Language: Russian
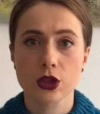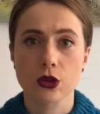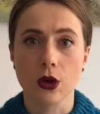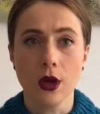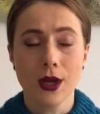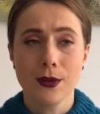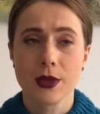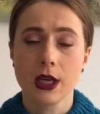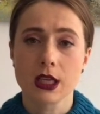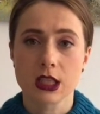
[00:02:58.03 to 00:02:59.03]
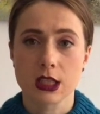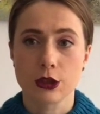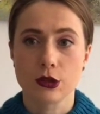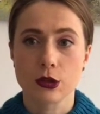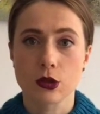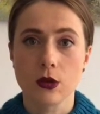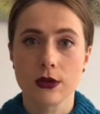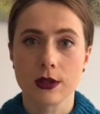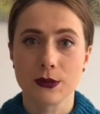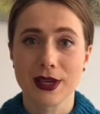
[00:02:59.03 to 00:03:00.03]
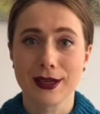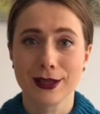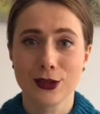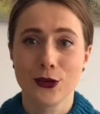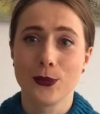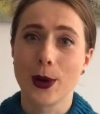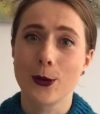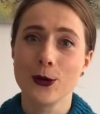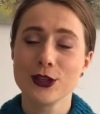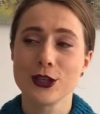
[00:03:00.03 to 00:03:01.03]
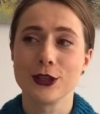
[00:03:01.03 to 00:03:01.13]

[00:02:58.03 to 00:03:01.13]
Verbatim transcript: что мне кажется, что с Овеном я готова покончить,